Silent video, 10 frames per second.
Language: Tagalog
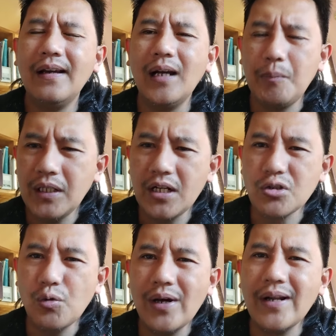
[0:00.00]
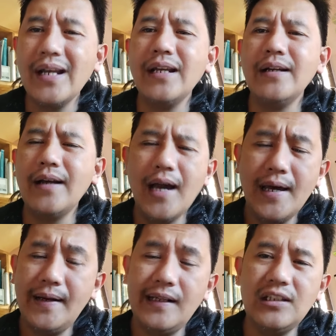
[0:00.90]
nga pinarsuana
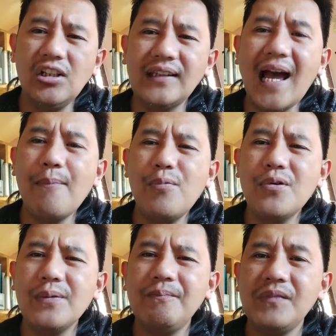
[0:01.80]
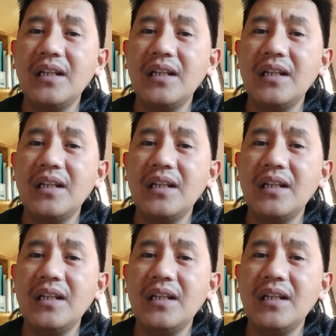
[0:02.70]
ingga na ititapok,